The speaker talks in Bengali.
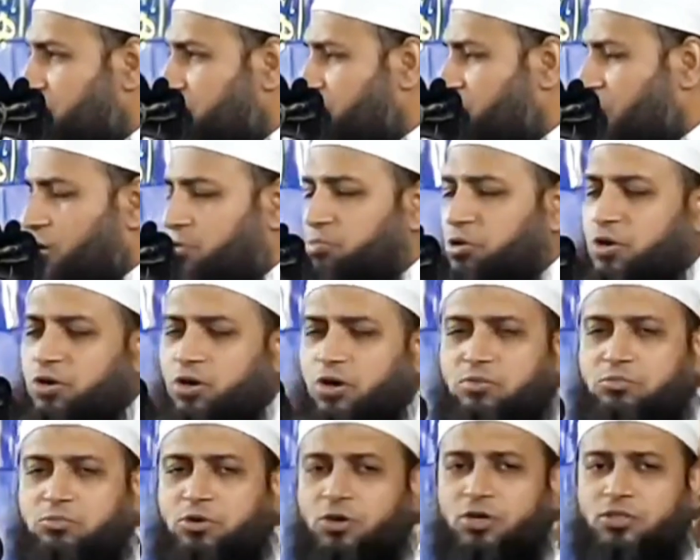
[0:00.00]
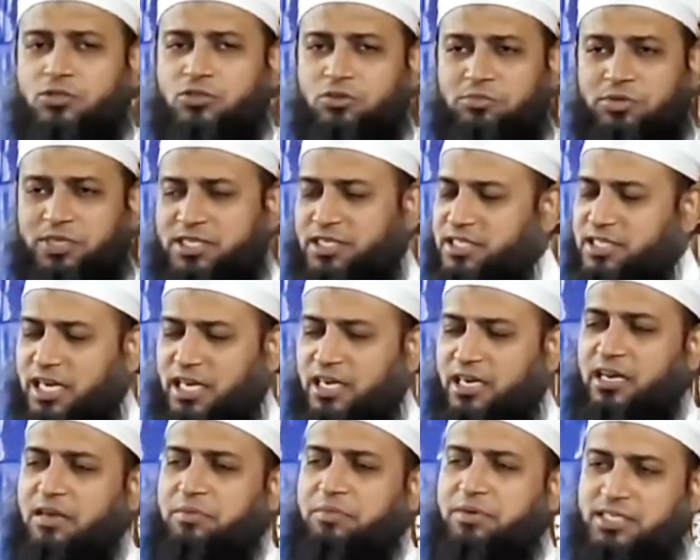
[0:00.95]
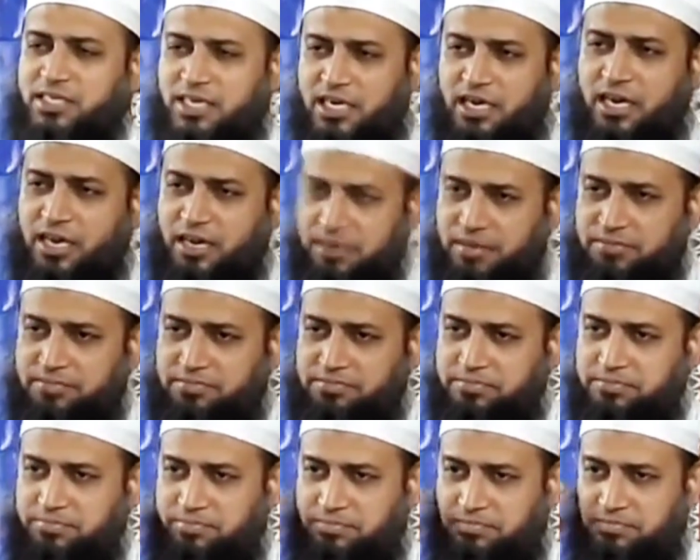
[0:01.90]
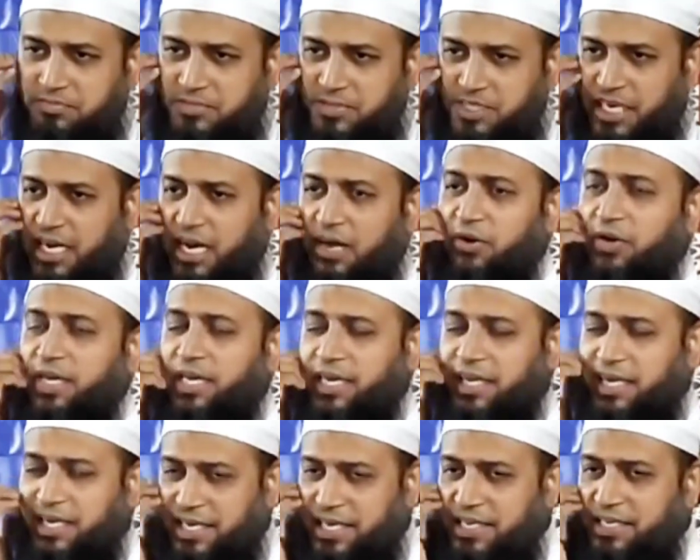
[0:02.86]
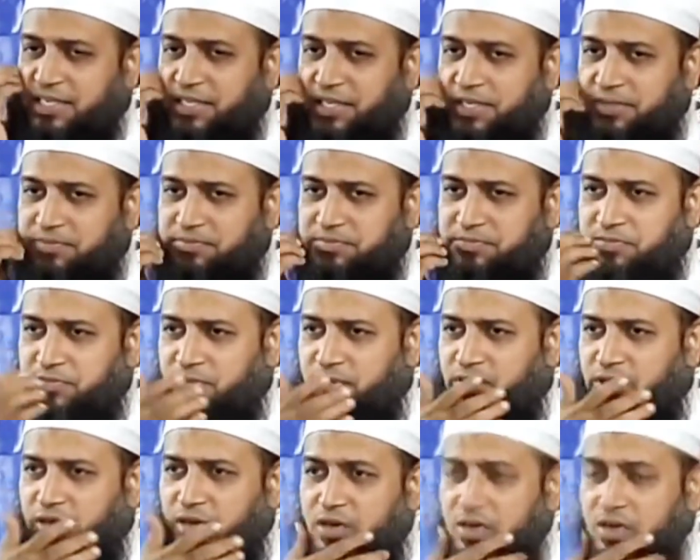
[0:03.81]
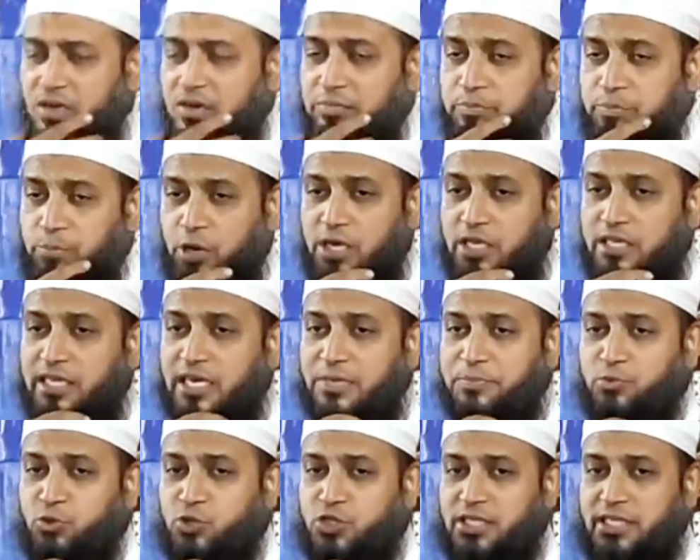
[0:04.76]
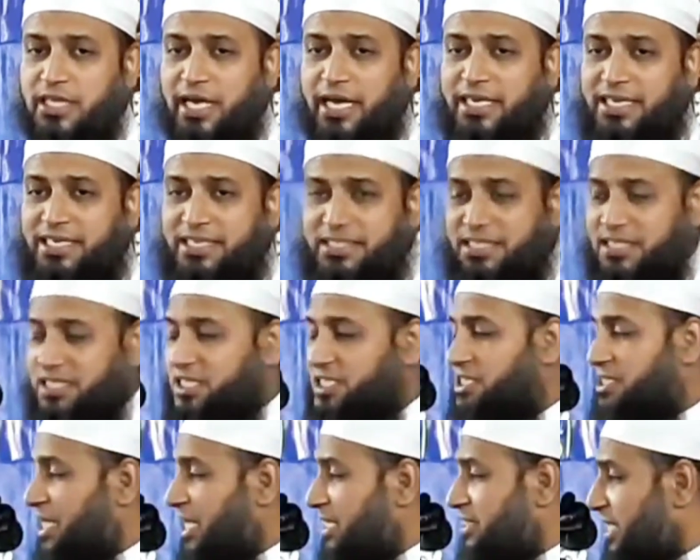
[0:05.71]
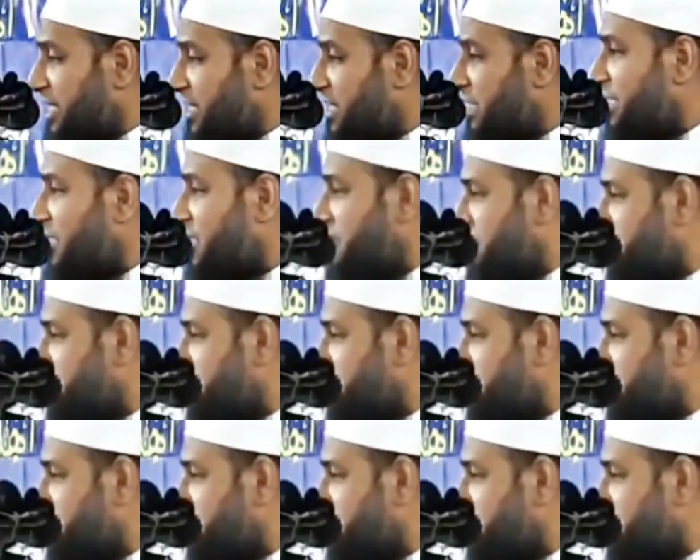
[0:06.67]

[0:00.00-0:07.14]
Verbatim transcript: ধর্মকর্ম অত বেশি জানে না বেচারারা যারা ওখানে গিয়েছে পর্দা পুশিদা কি জিনিস তা জানে না